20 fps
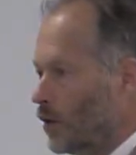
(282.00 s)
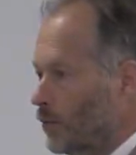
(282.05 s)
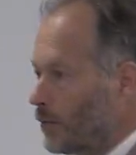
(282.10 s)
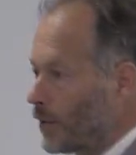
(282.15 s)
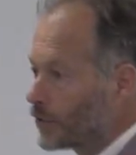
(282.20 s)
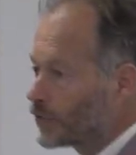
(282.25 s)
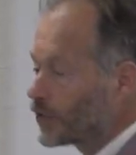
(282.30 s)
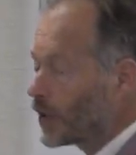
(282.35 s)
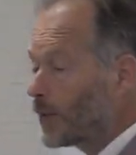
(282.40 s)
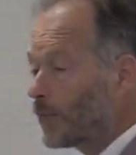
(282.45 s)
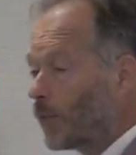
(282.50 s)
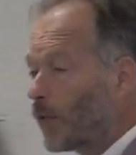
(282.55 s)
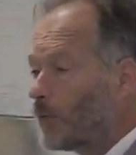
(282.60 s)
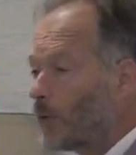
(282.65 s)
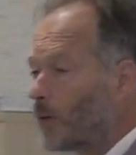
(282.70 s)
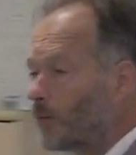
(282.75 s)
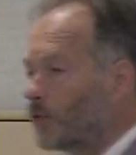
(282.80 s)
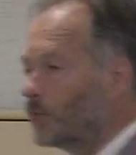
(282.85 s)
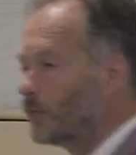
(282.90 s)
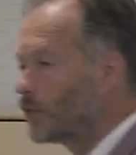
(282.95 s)
bah, très
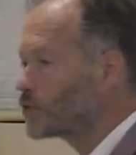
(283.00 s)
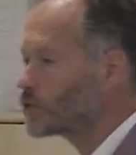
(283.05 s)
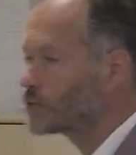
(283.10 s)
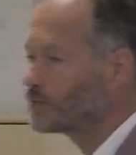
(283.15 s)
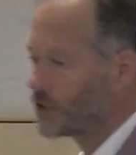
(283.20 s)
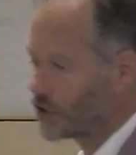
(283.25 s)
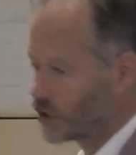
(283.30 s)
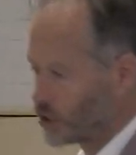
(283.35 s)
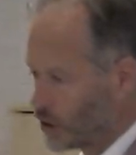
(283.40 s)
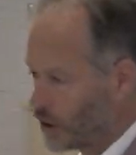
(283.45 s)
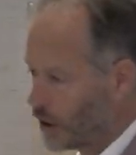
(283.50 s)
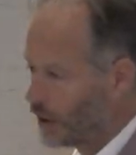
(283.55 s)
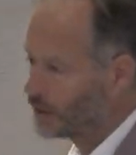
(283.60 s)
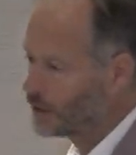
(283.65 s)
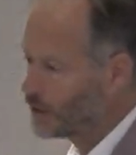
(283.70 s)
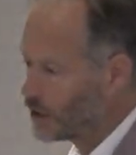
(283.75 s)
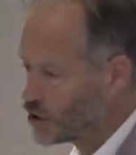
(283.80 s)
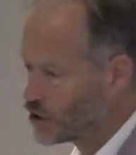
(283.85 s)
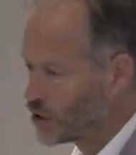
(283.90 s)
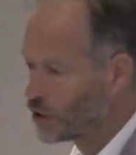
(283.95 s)
probablement, ce machin-là
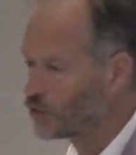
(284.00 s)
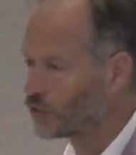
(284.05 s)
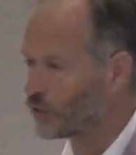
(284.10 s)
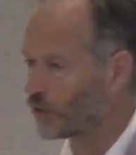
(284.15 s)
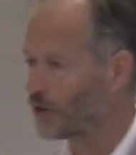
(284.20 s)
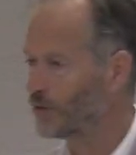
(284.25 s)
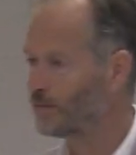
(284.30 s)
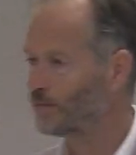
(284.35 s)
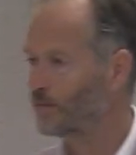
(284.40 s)
était déjà nourri